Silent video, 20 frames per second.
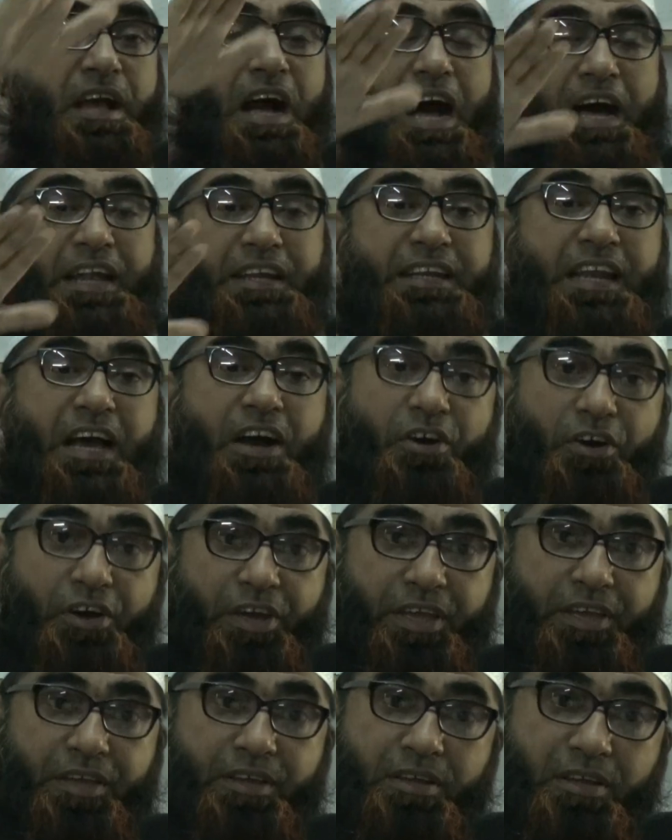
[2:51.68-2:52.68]
আর না
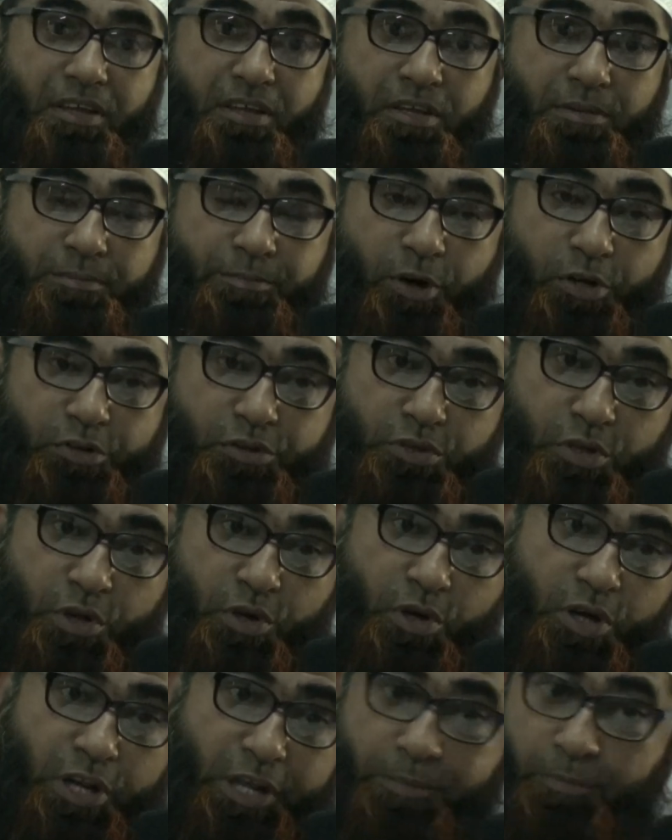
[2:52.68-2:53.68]
হয় মন্দ
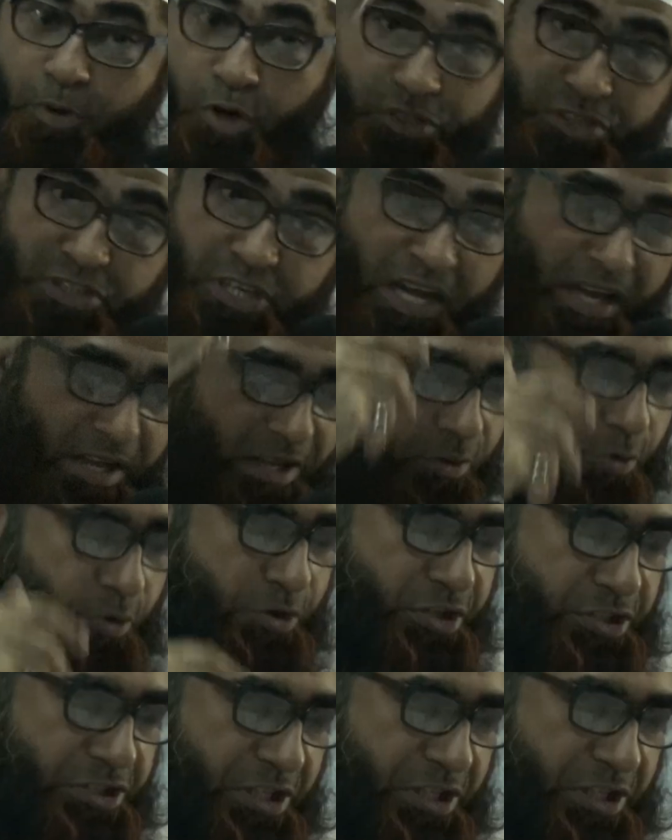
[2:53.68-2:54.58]
হলে মনটা উঠে